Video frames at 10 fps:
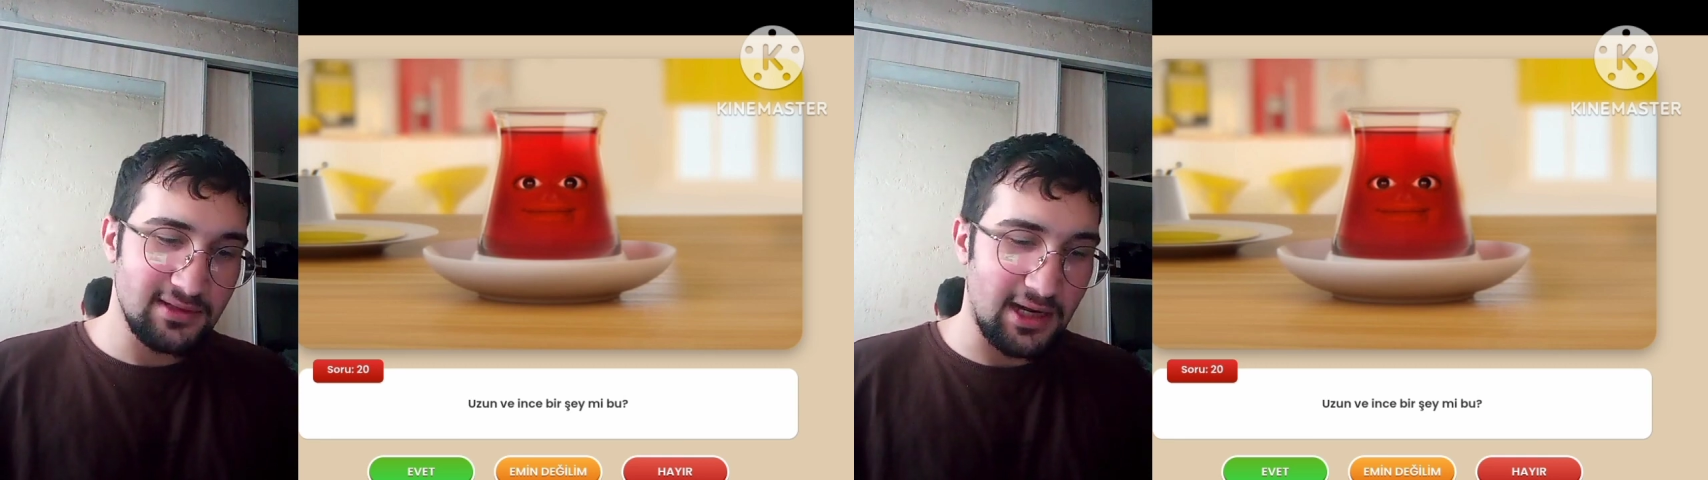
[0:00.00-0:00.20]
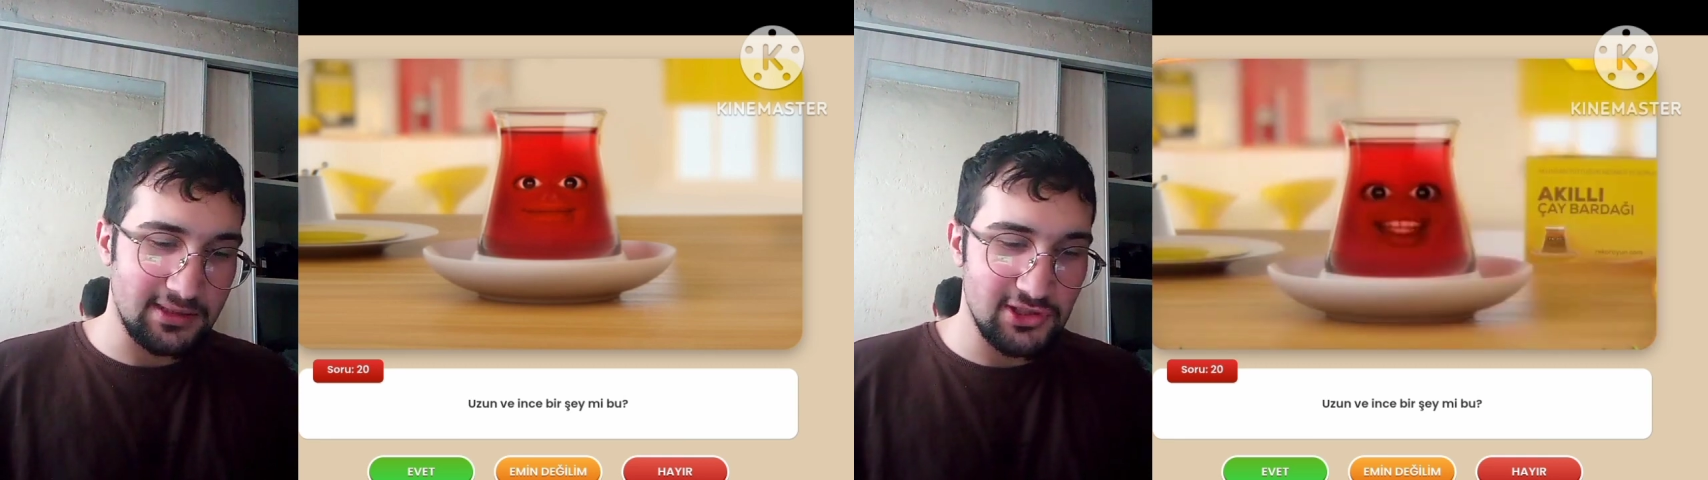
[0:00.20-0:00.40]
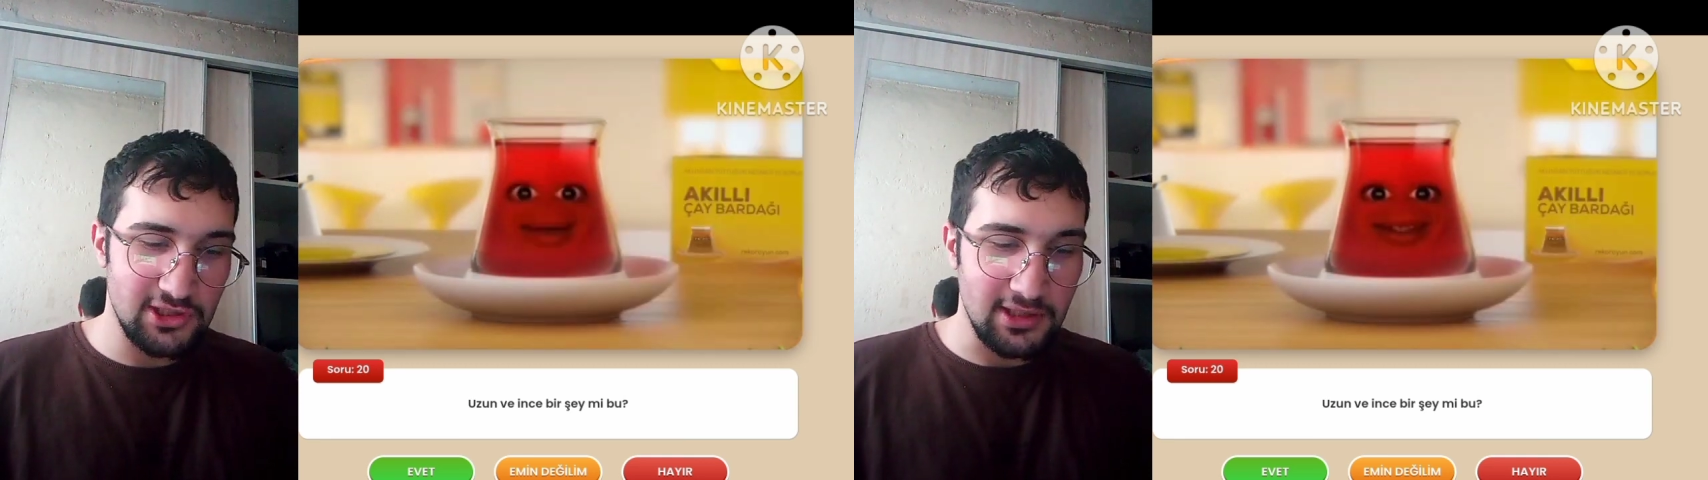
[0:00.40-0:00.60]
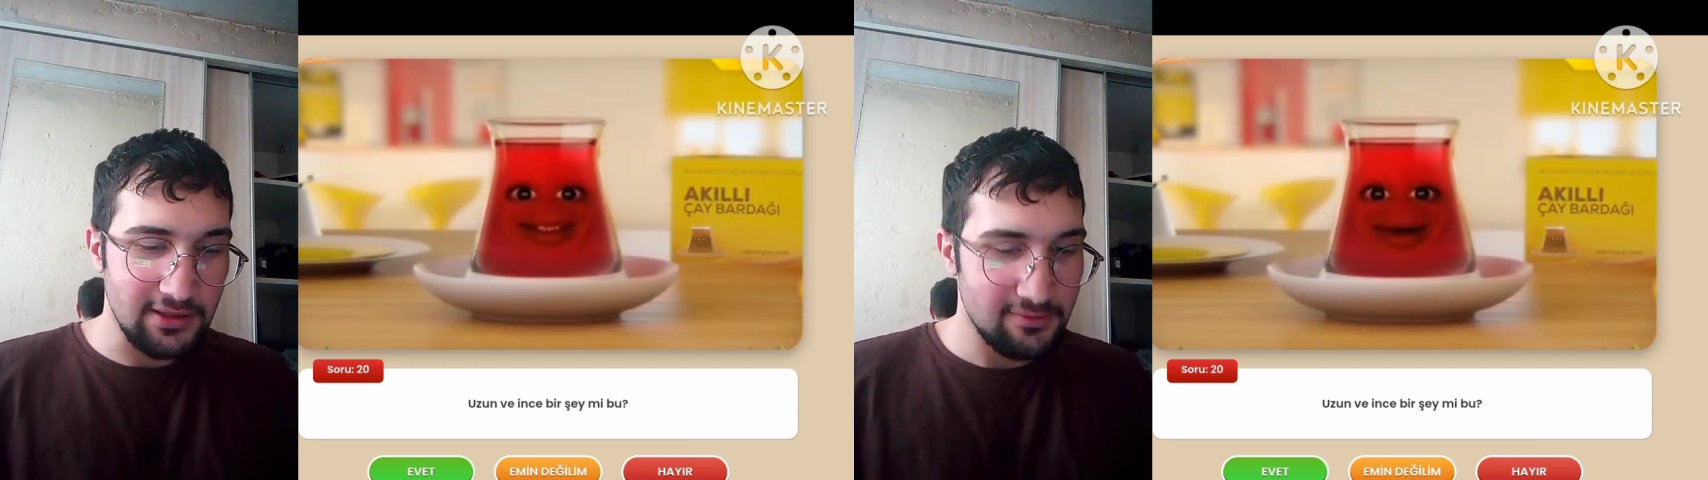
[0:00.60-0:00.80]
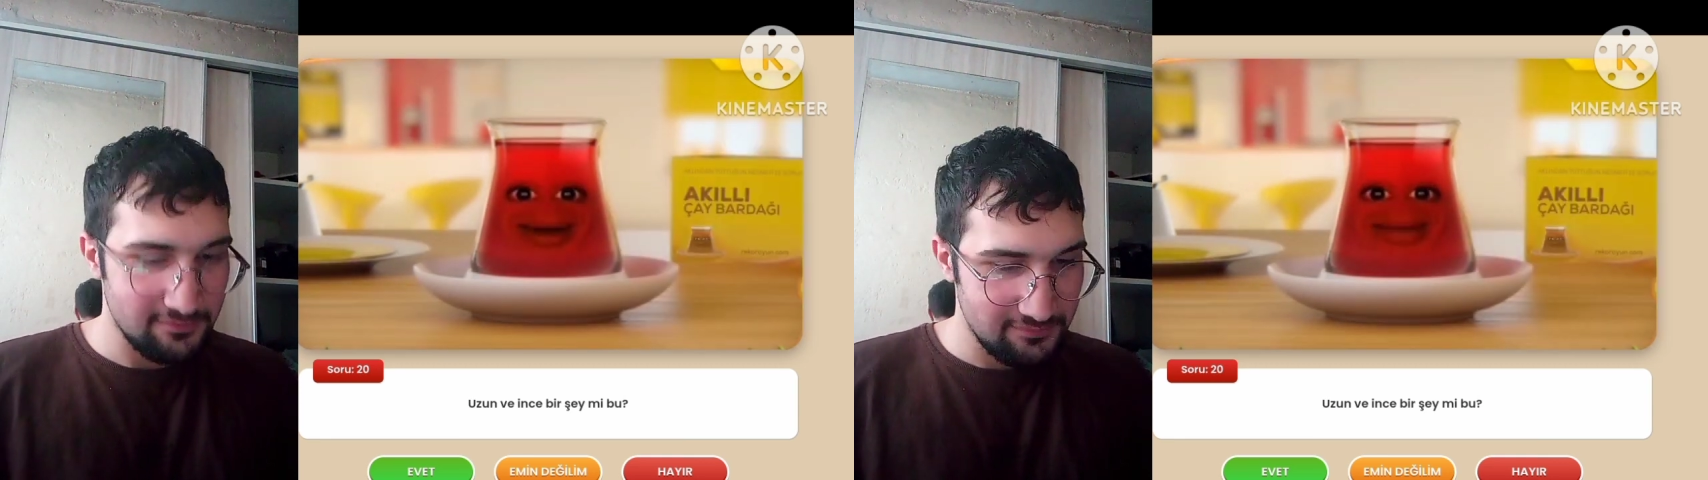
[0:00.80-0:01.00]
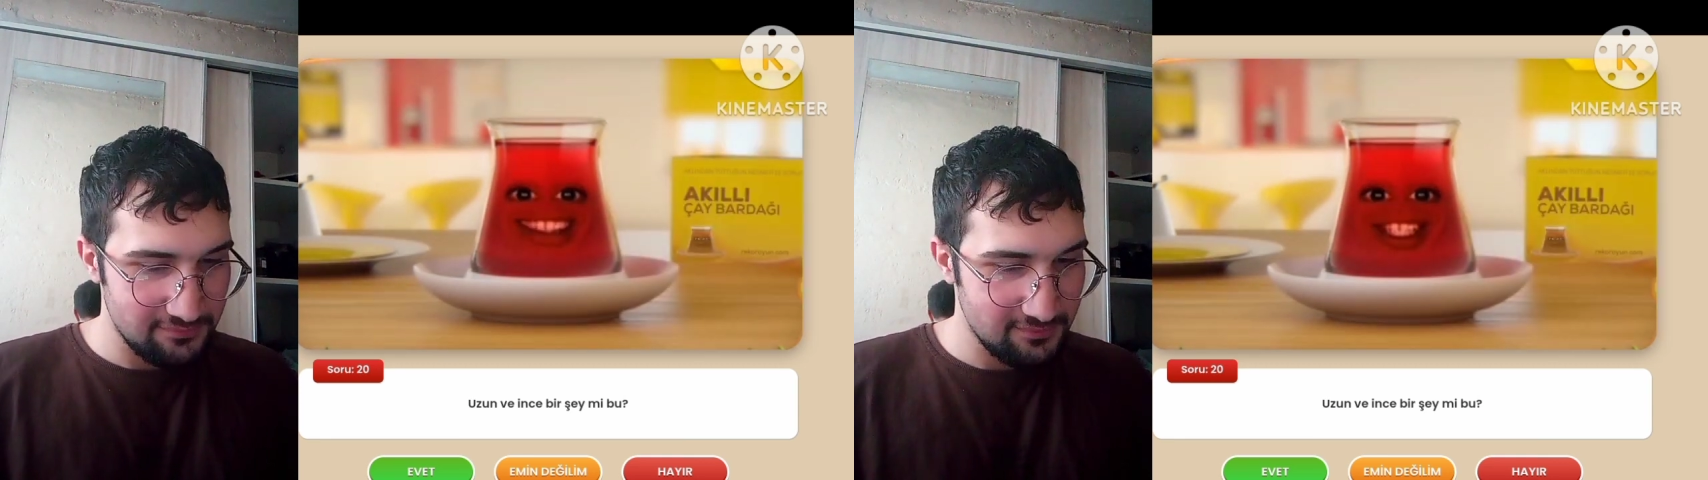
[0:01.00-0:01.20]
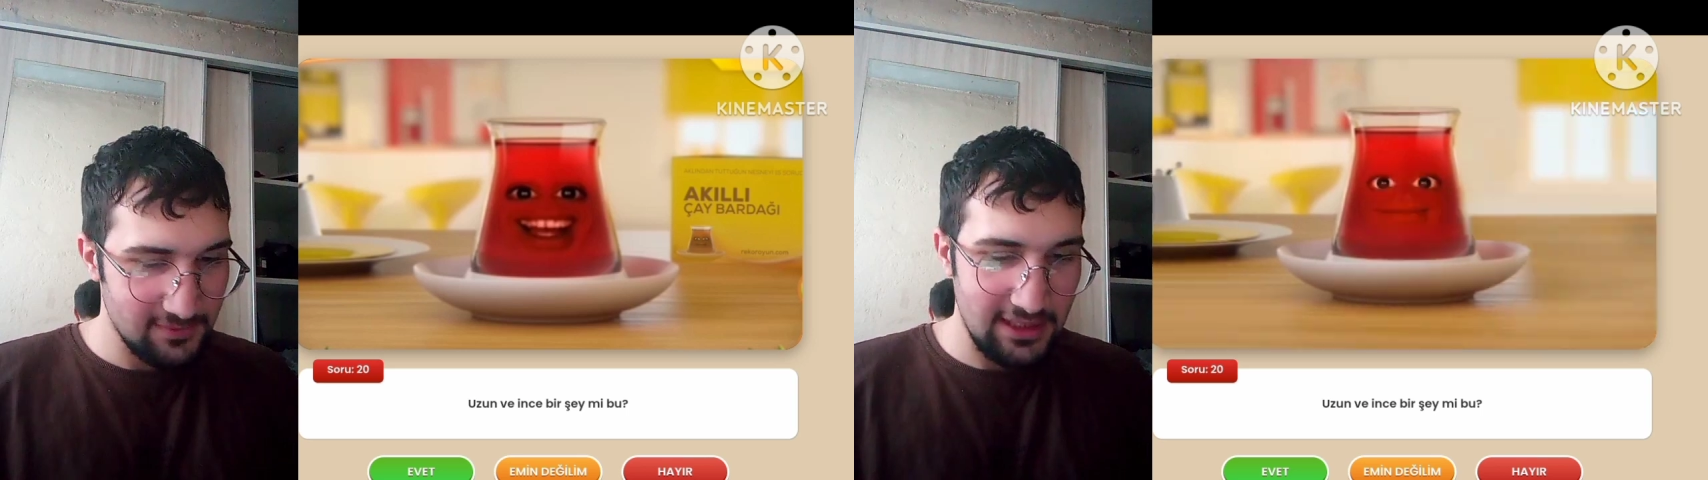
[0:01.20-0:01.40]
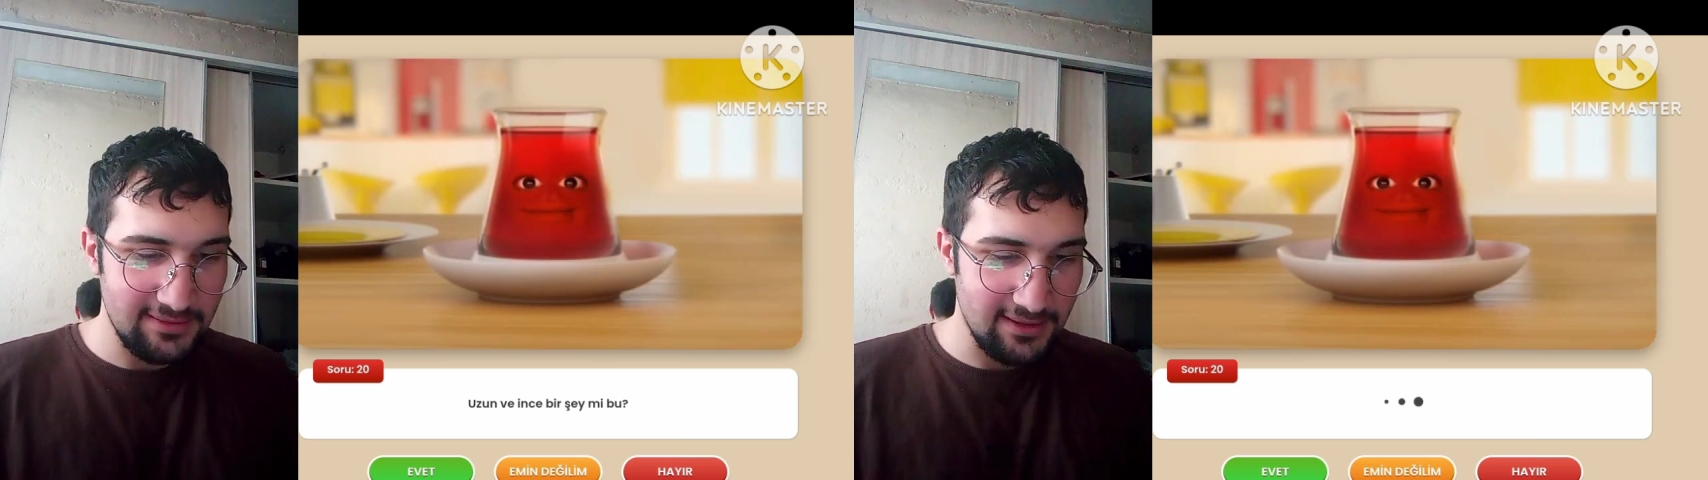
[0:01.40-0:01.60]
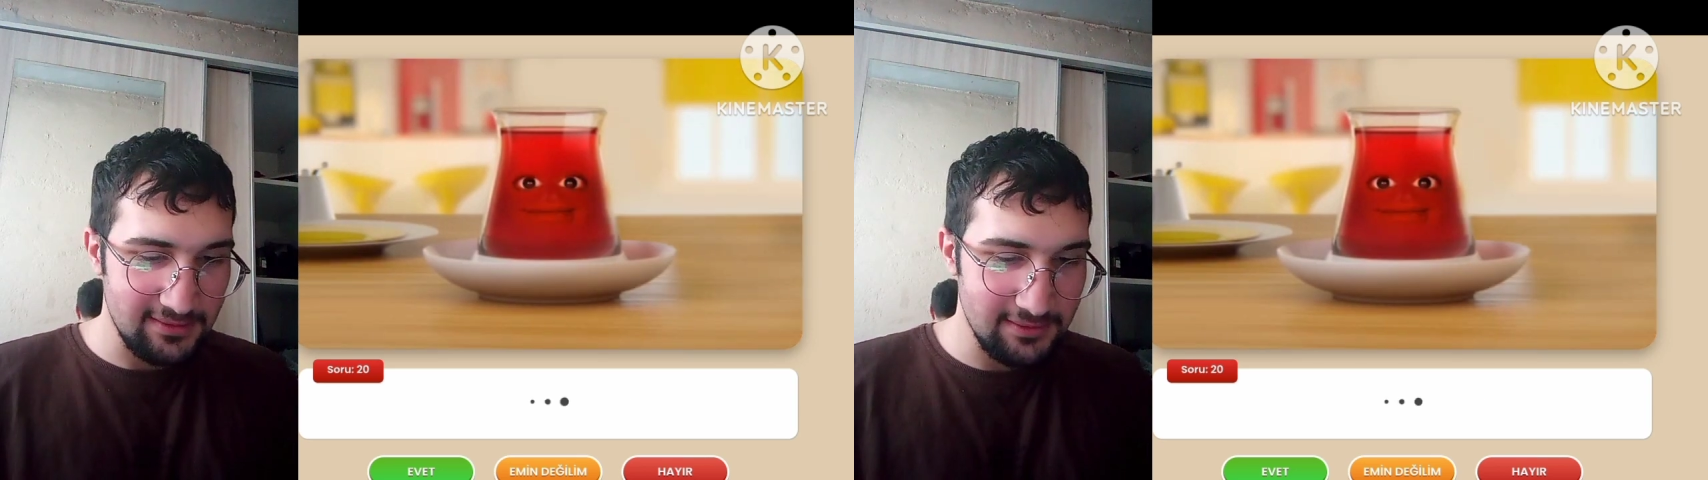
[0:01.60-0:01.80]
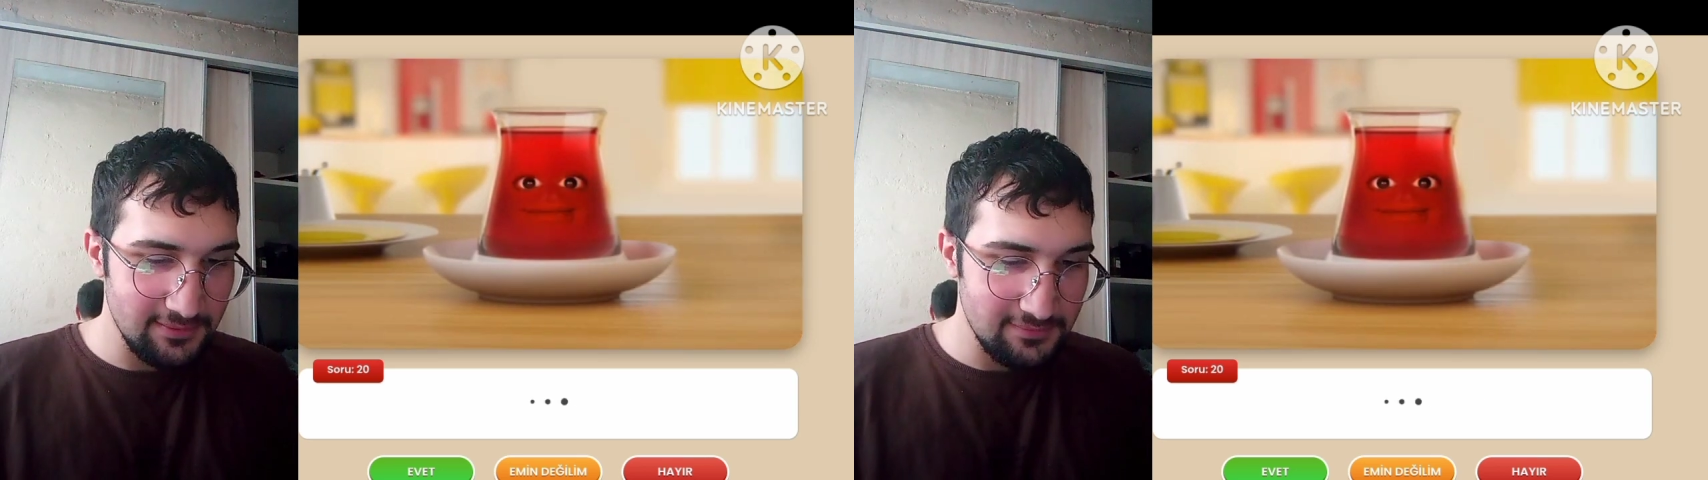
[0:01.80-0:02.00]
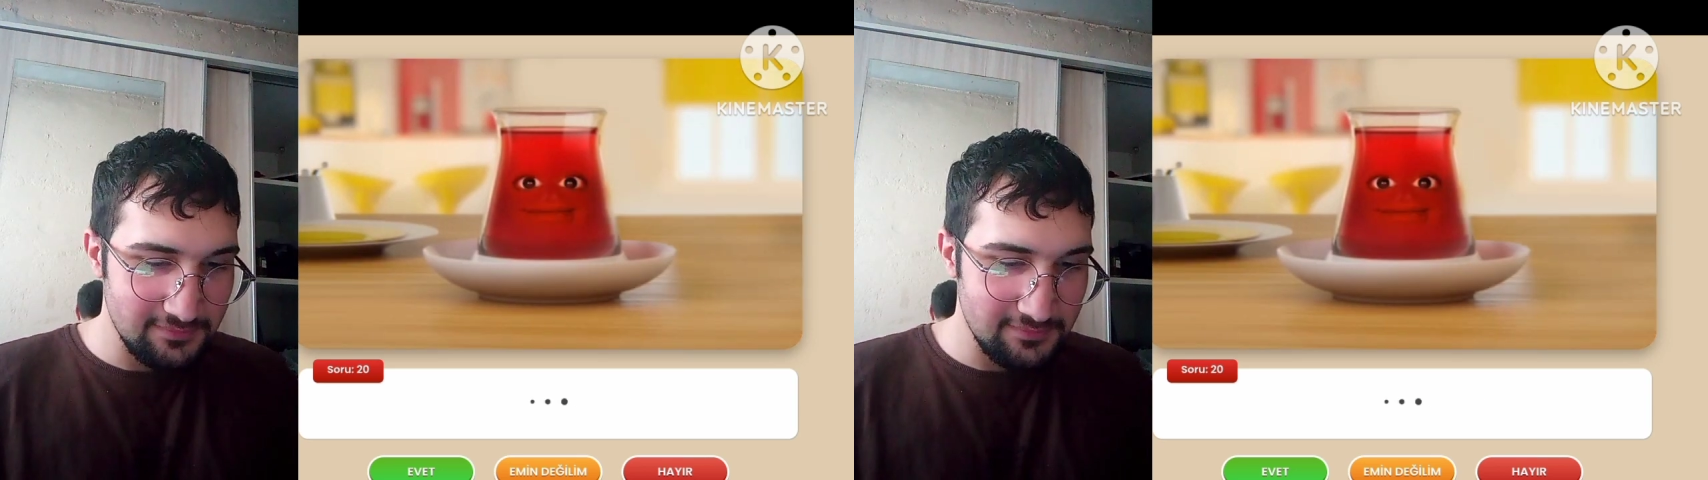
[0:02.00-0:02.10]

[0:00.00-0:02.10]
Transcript: tartışılır. Neyse hadi.